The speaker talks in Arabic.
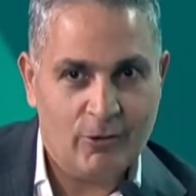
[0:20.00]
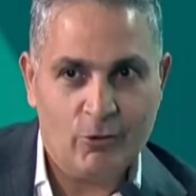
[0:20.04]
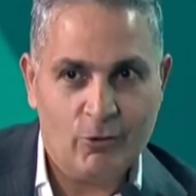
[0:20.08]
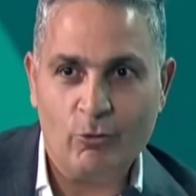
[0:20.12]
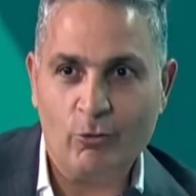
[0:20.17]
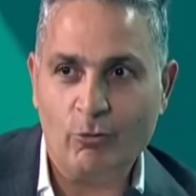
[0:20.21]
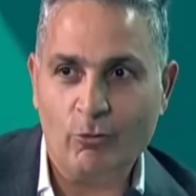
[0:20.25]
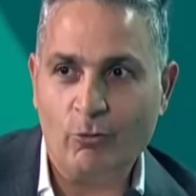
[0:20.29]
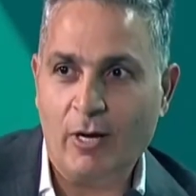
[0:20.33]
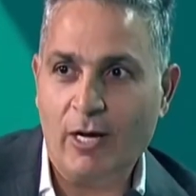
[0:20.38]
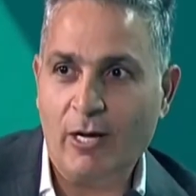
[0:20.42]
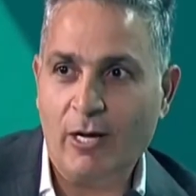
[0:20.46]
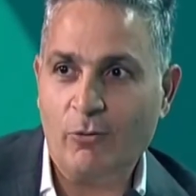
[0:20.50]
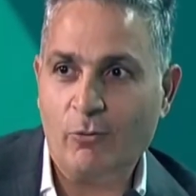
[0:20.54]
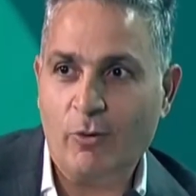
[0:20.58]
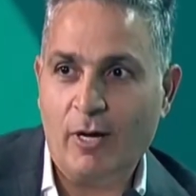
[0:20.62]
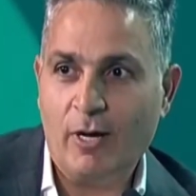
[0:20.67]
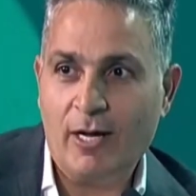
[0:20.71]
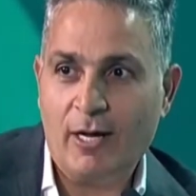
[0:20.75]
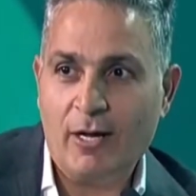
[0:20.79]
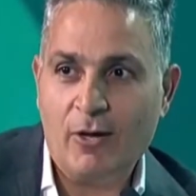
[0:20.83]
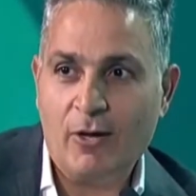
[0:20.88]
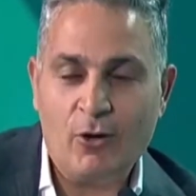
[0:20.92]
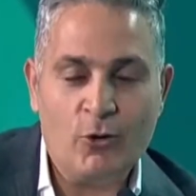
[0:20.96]

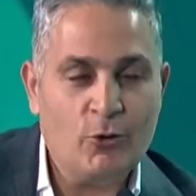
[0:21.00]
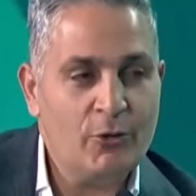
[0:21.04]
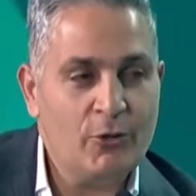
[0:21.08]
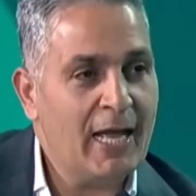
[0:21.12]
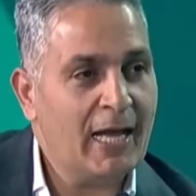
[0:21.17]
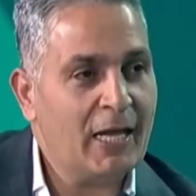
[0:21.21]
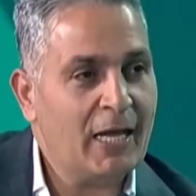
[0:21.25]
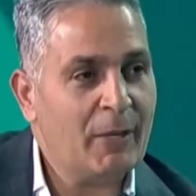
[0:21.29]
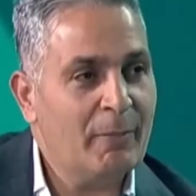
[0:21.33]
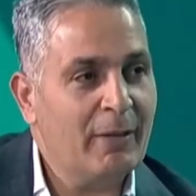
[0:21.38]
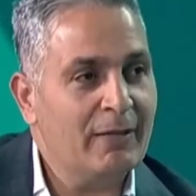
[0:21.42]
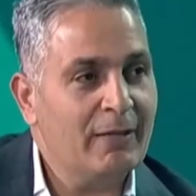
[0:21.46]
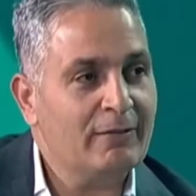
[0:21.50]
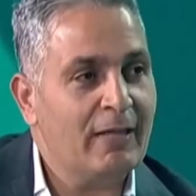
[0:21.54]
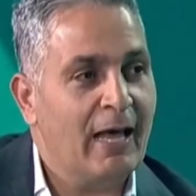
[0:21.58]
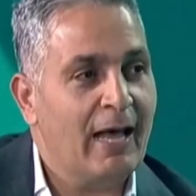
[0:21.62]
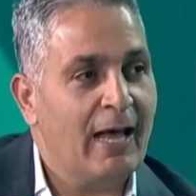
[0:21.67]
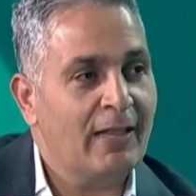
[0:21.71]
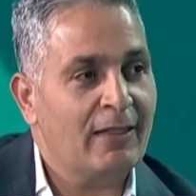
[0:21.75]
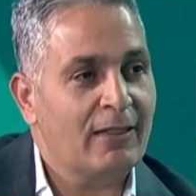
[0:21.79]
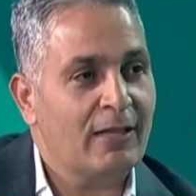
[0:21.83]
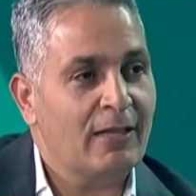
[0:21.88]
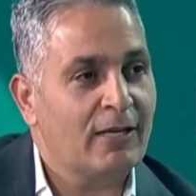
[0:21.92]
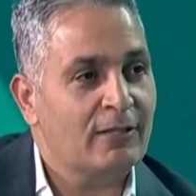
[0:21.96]
وهناك من
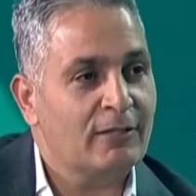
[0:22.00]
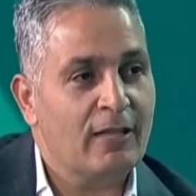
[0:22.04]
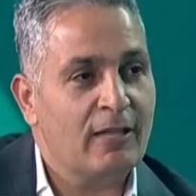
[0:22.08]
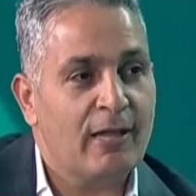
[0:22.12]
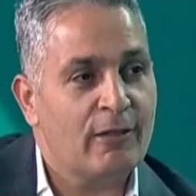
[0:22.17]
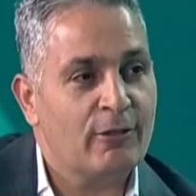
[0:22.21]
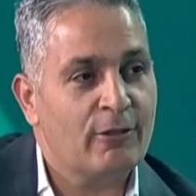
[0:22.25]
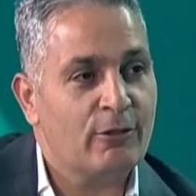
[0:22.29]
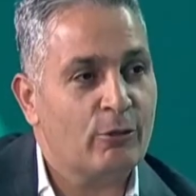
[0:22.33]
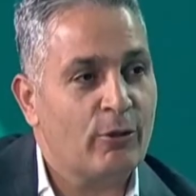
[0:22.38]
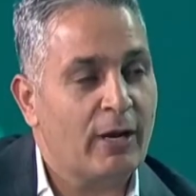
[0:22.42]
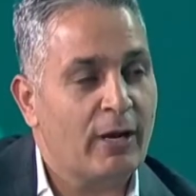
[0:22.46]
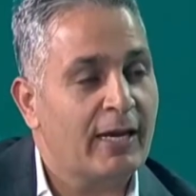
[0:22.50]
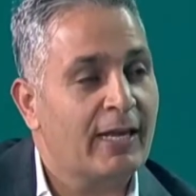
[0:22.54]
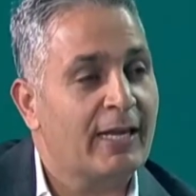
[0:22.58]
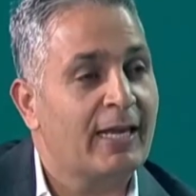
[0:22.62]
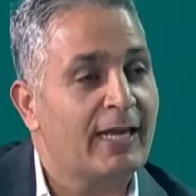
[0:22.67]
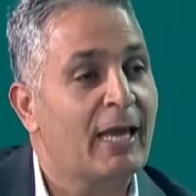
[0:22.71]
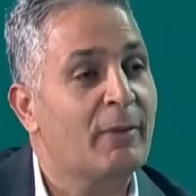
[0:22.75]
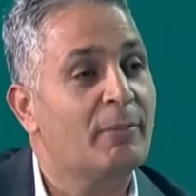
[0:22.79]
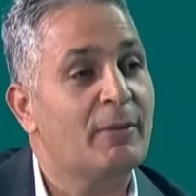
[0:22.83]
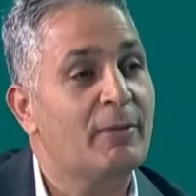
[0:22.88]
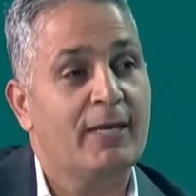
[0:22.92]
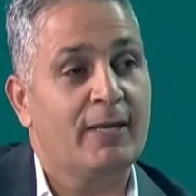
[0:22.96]
تأثر تأثرا
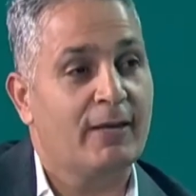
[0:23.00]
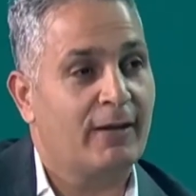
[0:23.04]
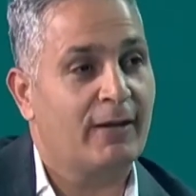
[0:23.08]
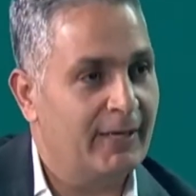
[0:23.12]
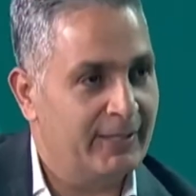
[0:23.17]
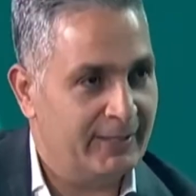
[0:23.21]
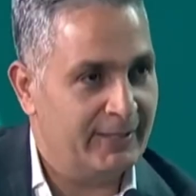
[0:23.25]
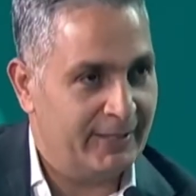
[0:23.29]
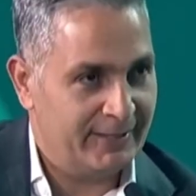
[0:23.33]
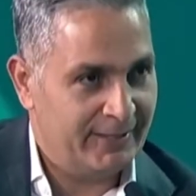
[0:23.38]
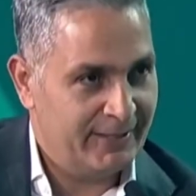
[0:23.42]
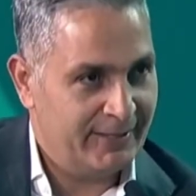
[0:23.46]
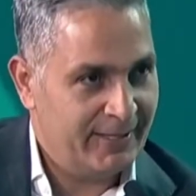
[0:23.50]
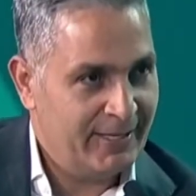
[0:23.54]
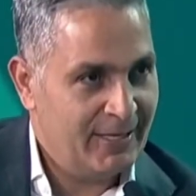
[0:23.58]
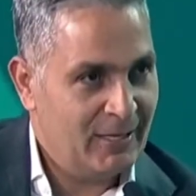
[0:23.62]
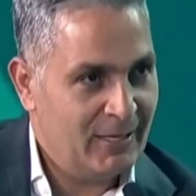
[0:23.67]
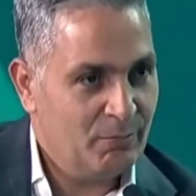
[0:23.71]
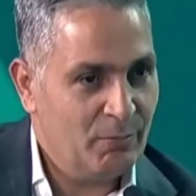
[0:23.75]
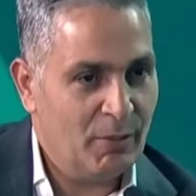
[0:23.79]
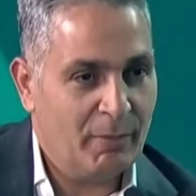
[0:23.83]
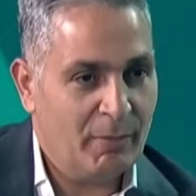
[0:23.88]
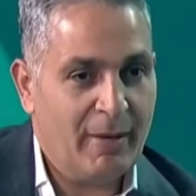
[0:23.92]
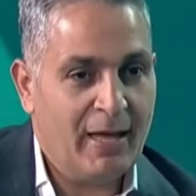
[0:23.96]
كبيرا
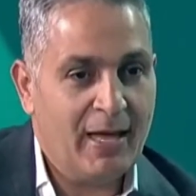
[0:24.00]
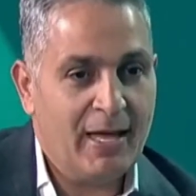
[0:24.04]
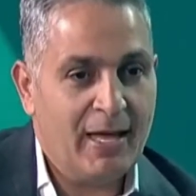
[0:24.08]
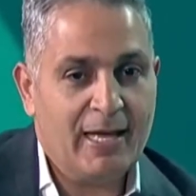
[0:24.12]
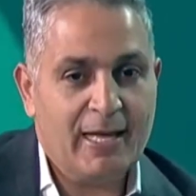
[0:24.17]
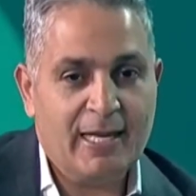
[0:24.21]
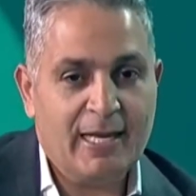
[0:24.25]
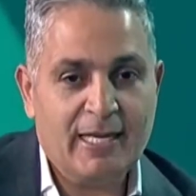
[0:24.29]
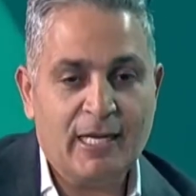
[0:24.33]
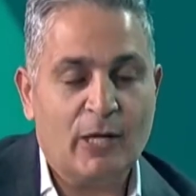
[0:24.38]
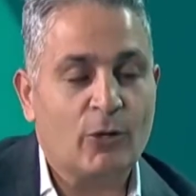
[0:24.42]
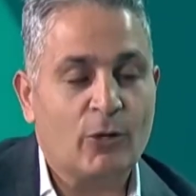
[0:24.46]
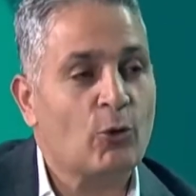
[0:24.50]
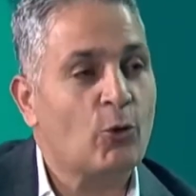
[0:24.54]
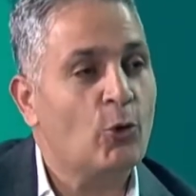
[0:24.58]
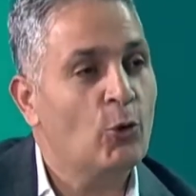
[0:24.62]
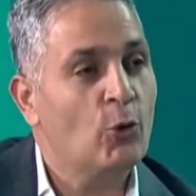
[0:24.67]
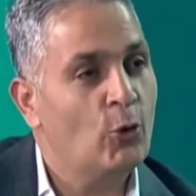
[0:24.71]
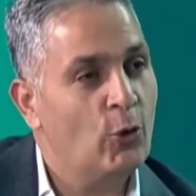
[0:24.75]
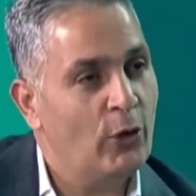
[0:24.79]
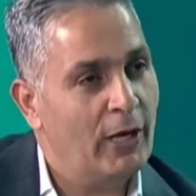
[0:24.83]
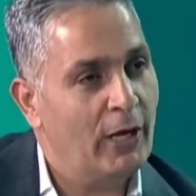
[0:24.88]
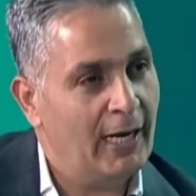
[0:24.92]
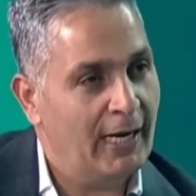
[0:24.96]
بما
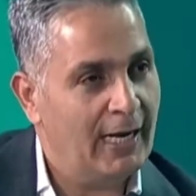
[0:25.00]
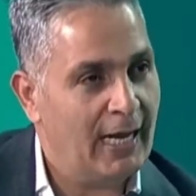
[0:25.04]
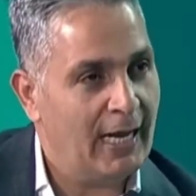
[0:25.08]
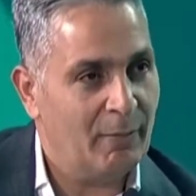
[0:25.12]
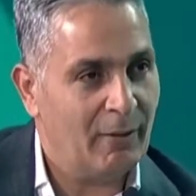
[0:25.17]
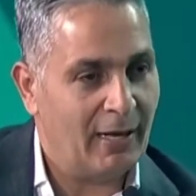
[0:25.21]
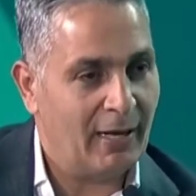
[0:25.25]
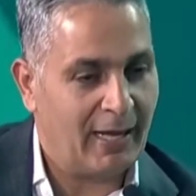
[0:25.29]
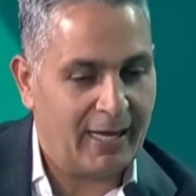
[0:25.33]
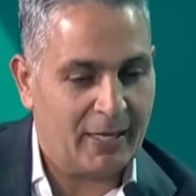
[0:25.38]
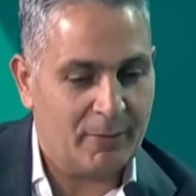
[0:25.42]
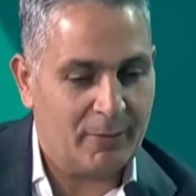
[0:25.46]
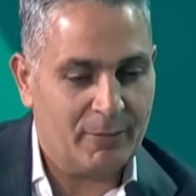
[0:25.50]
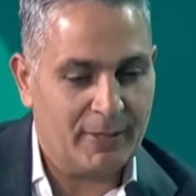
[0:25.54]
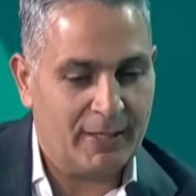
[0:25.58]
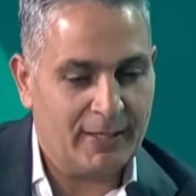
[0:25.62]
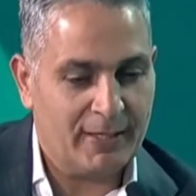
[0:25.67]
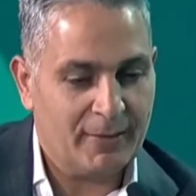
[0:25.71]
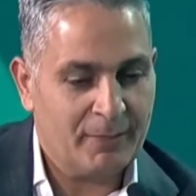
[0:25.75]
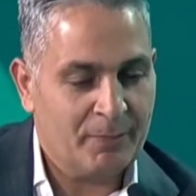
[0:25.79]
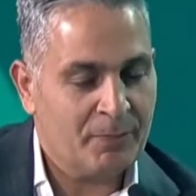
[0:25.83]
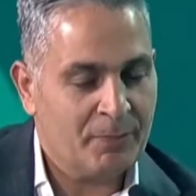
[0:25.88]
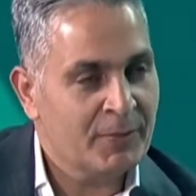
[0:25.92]
ينقله الإعلام الغربي